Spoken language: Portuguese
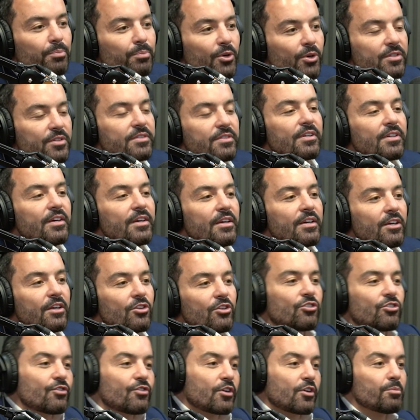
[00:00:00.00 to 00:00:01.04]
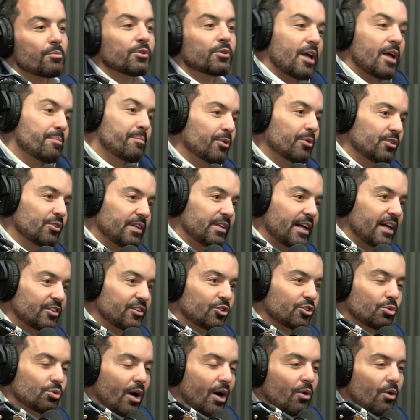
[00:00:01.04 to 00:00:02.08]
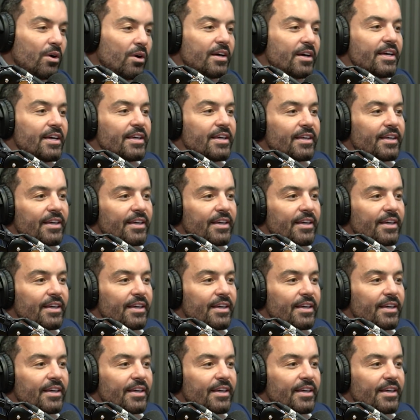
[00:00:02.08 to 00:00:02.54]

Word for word: depois, eu tive que mudar para a unidade atual,